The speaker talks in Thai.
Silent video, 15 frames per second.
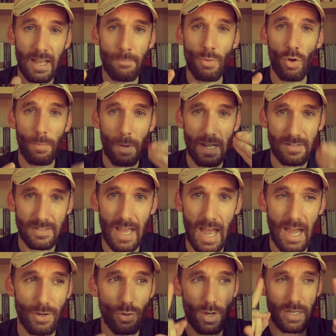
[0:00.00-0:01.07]
กำหนดภาษา
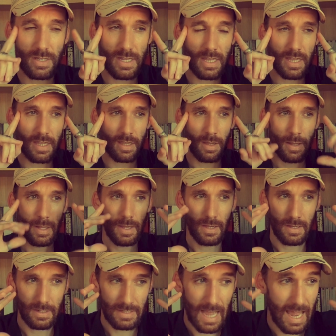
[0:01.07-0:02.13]
โดยที่
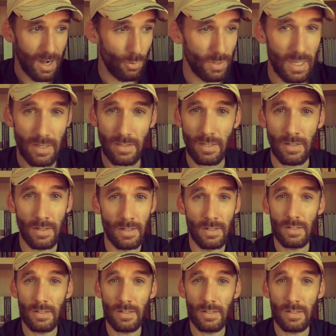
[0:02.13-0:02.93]
ถ้าเราคิดถึง